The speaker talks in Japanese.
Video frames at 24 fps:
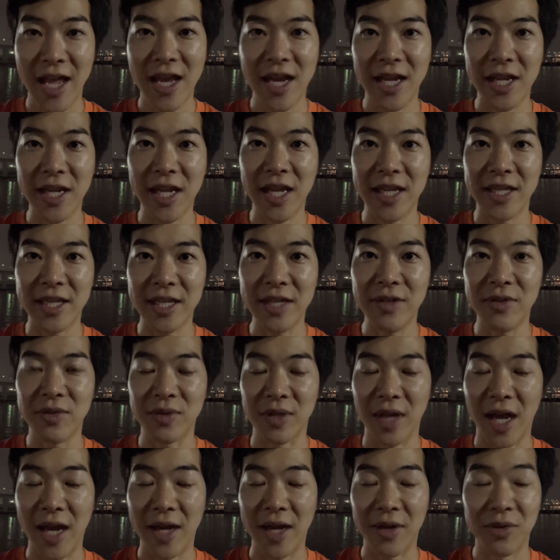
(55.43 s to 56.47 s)
で、議
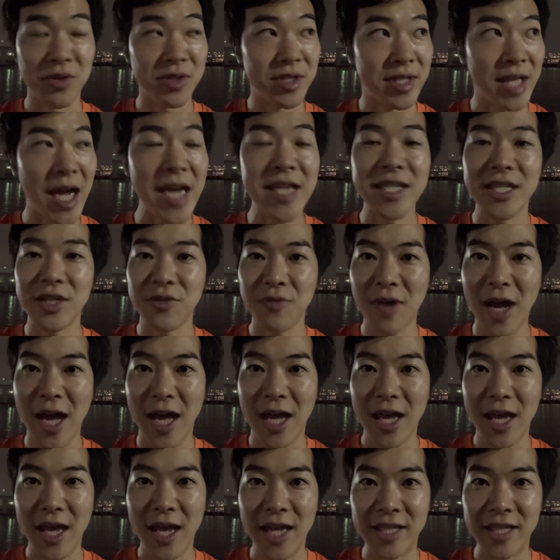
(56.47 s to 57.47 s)
員、あの、大臣は